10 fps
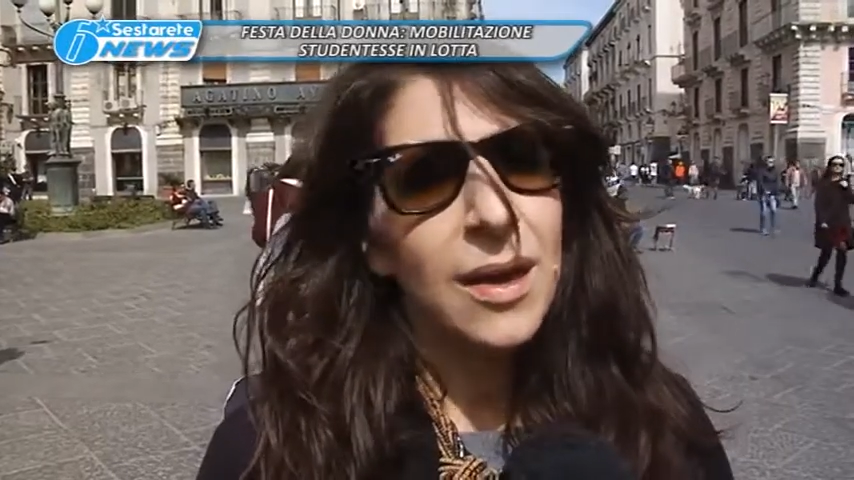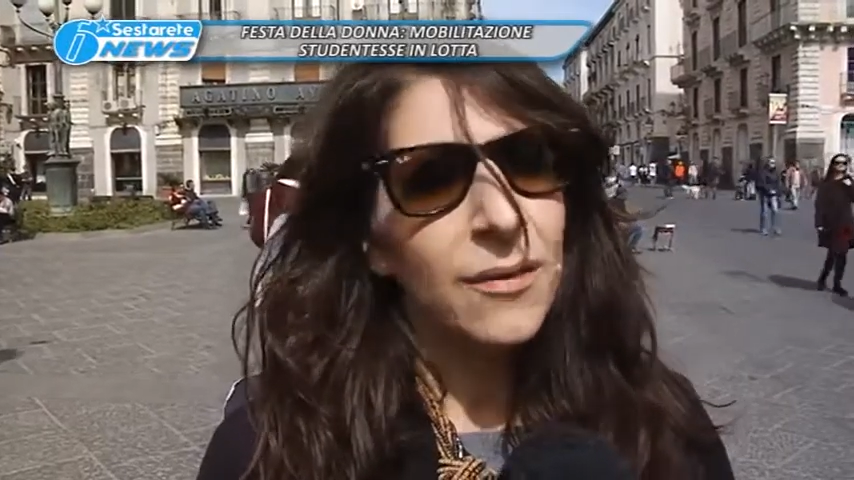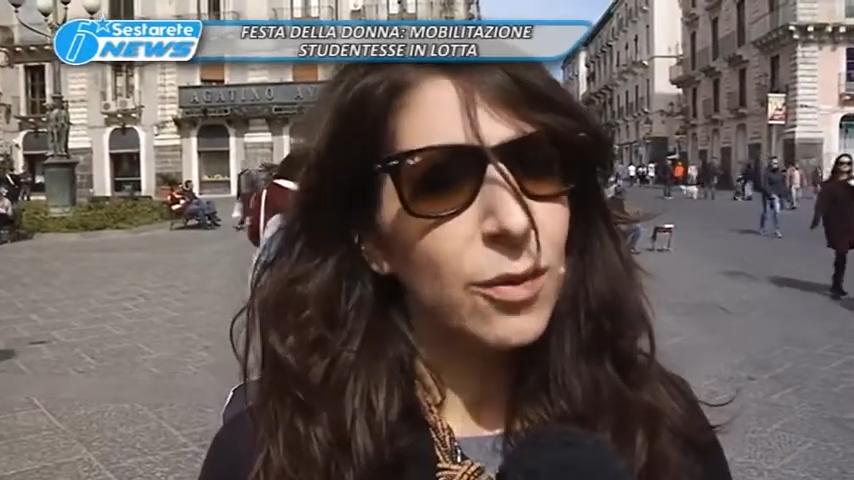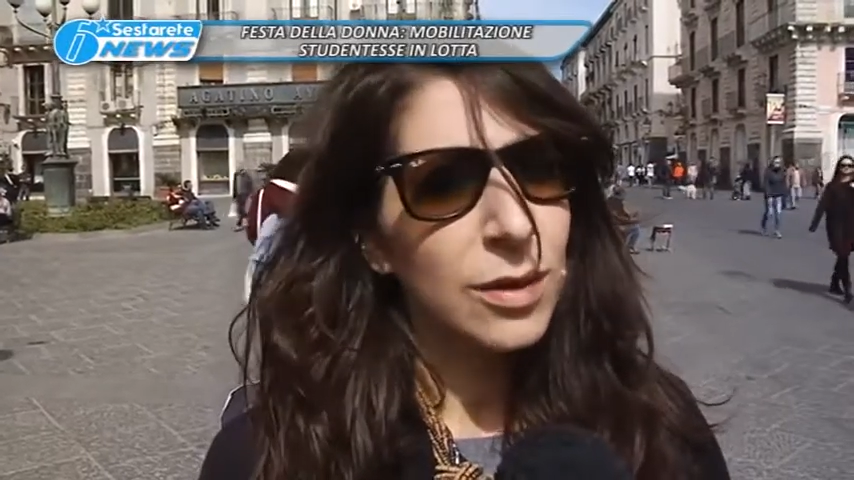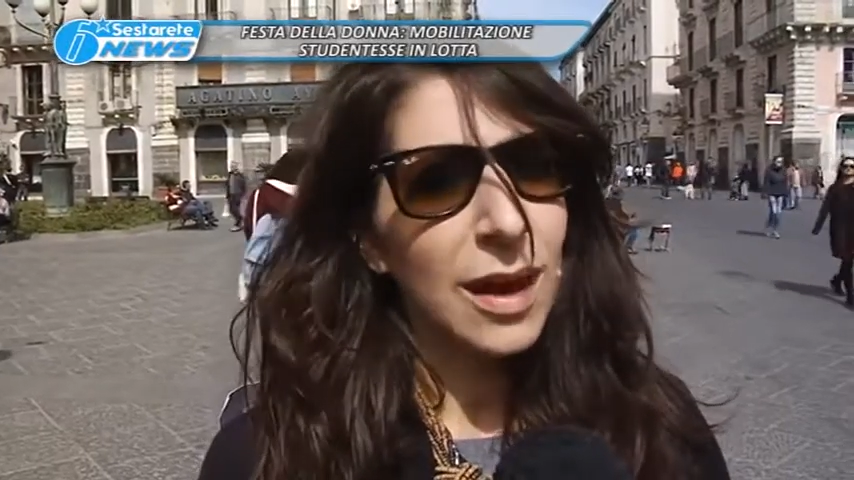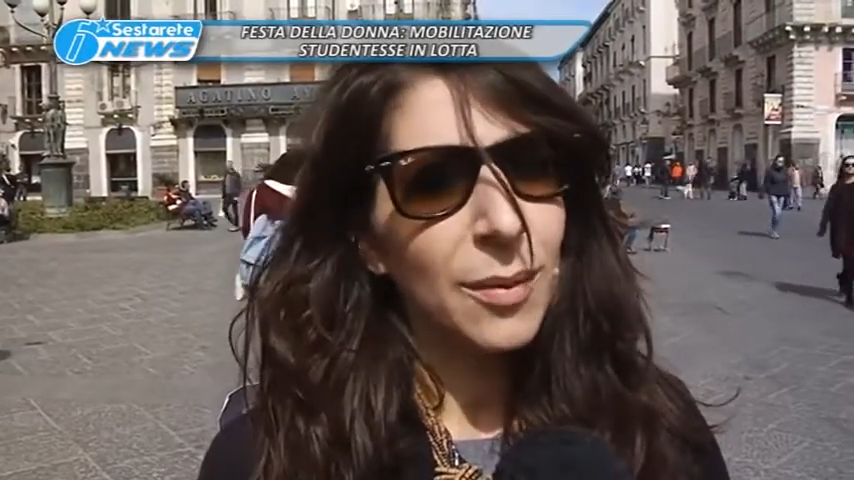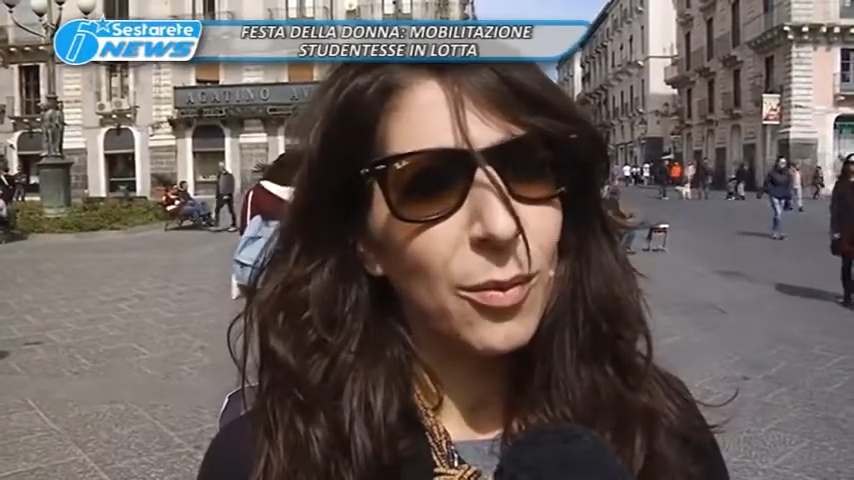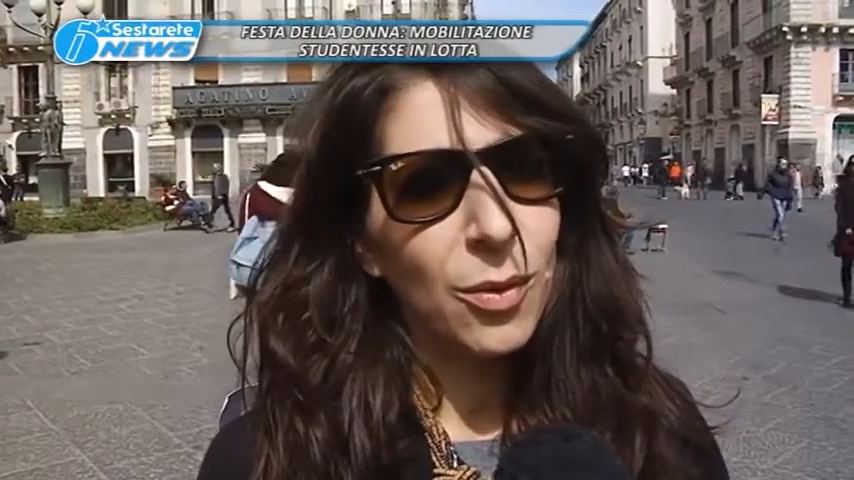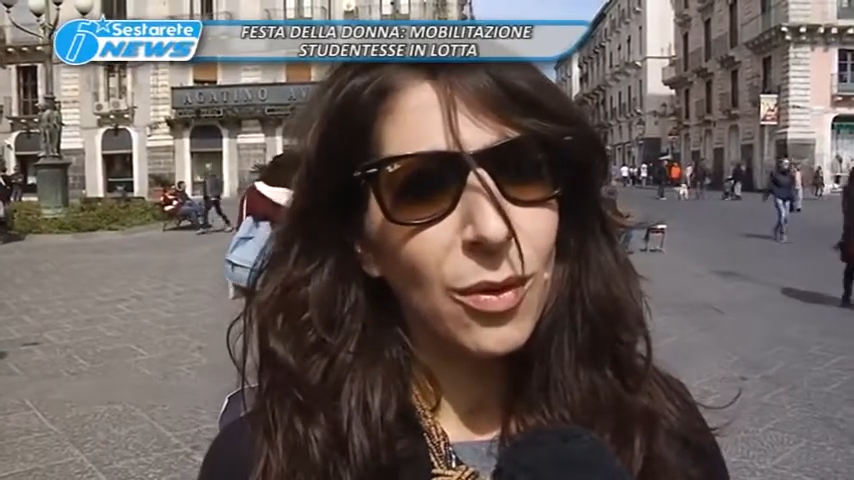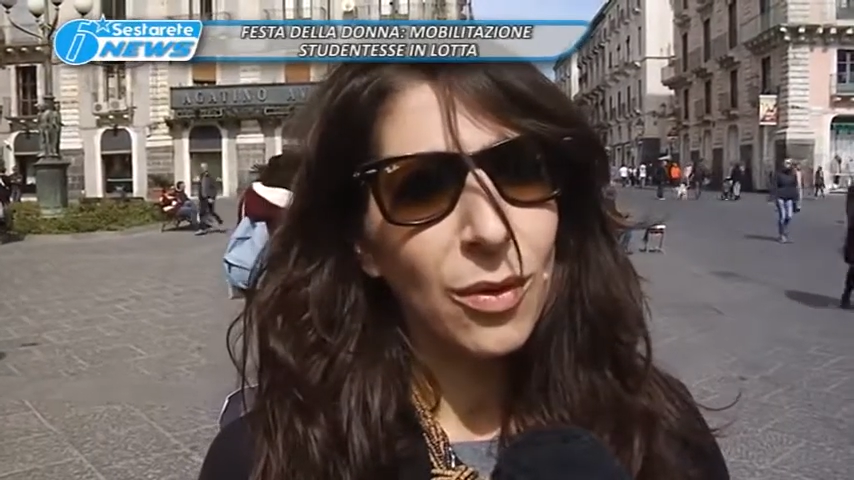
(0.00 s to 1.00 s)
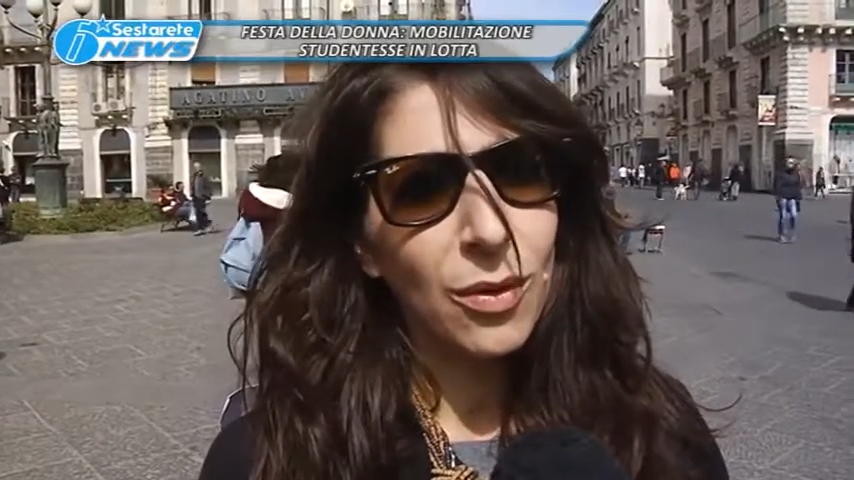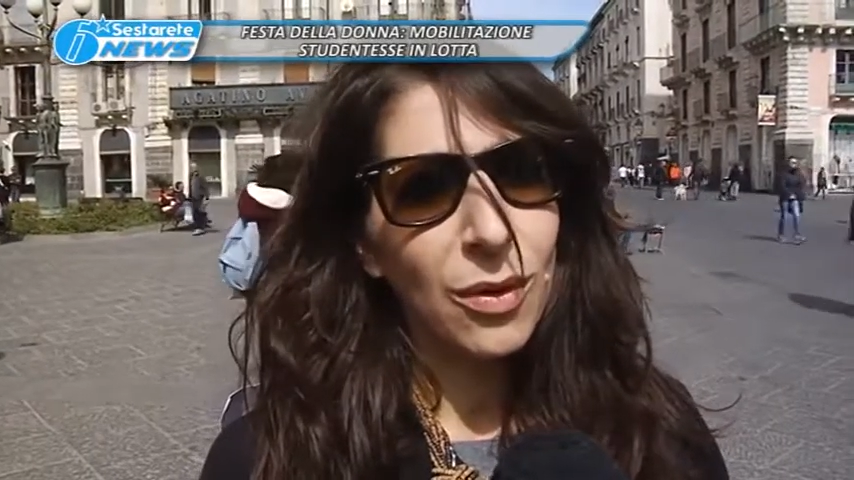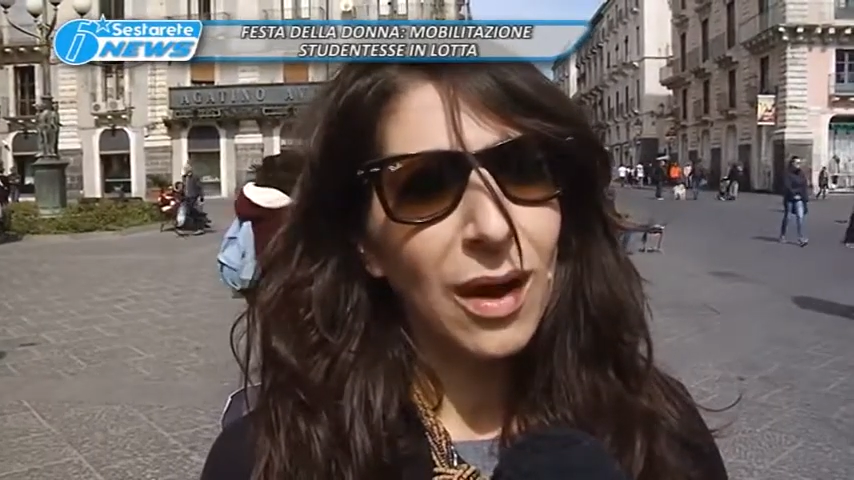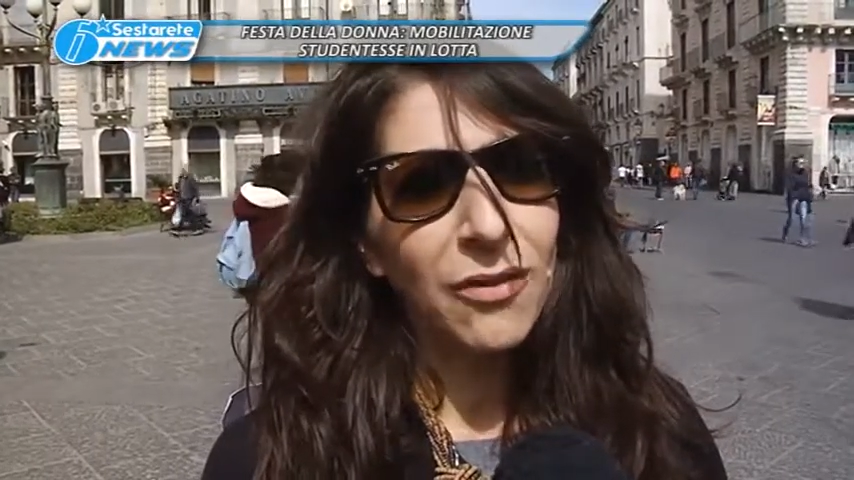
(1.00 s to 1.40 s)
vogliamo